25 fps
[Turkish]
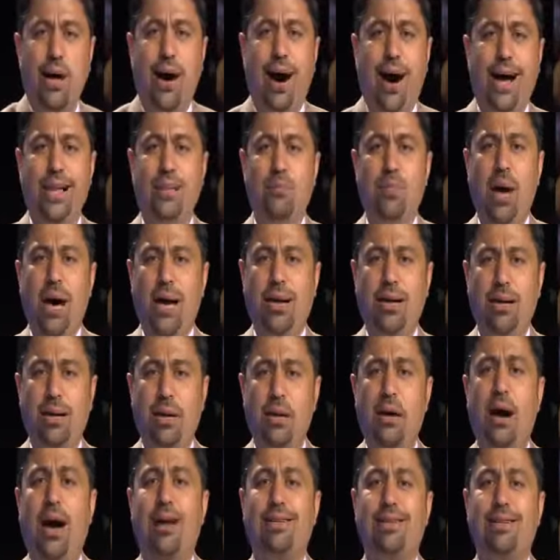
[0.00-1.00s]
Anmak
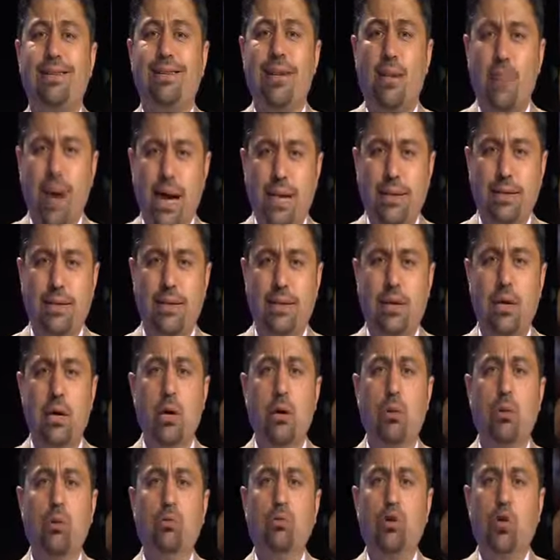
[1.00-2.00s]
hatırlamaktır,
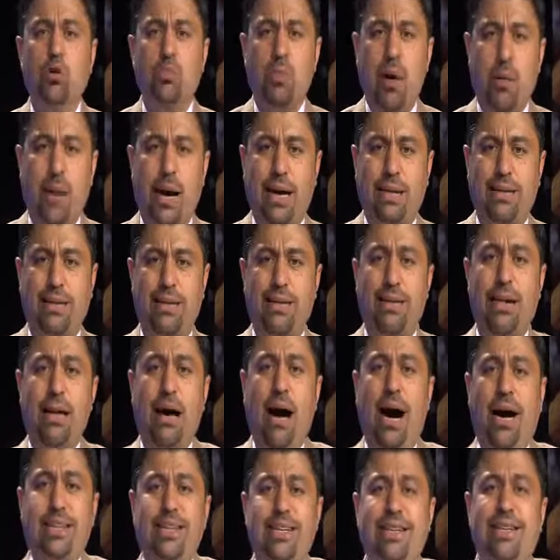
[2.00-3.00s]
unutmamaktır,
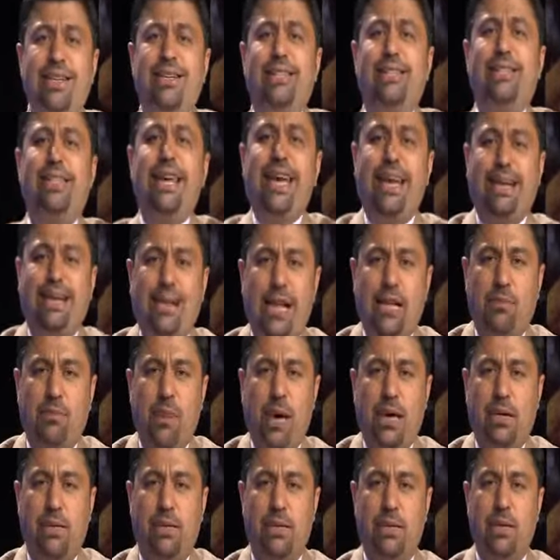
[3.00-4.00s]
adını
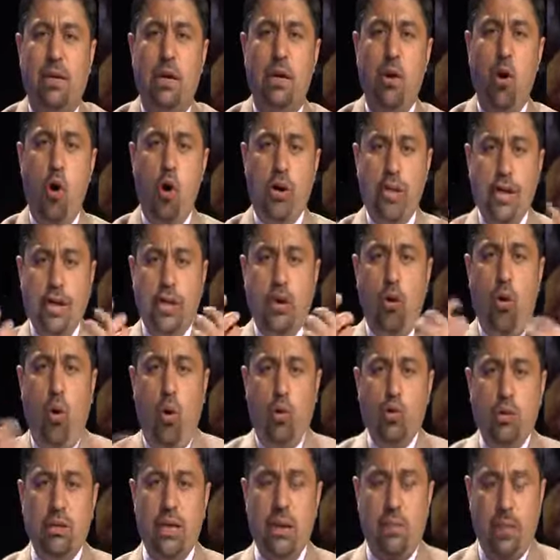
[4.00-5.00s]
zikretmektir. Öyle ki
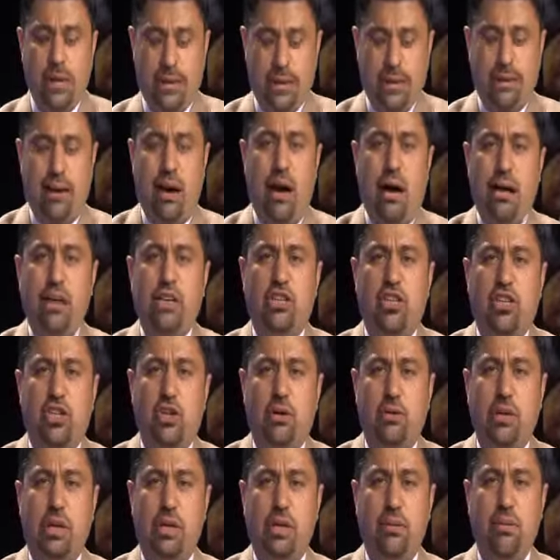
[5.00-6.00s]
onunla birlikte daha iç
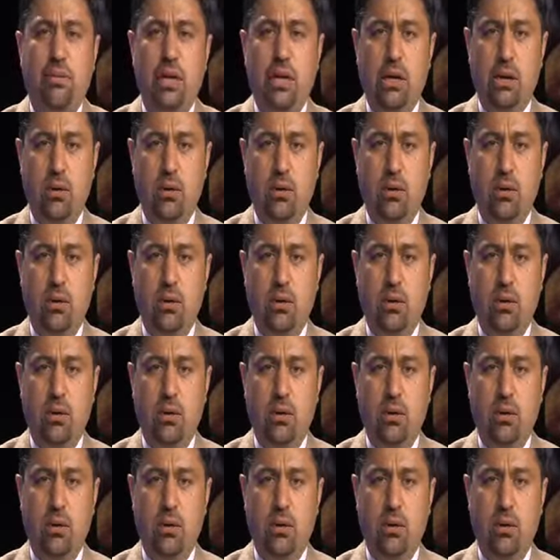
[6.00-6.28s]
içe olalım,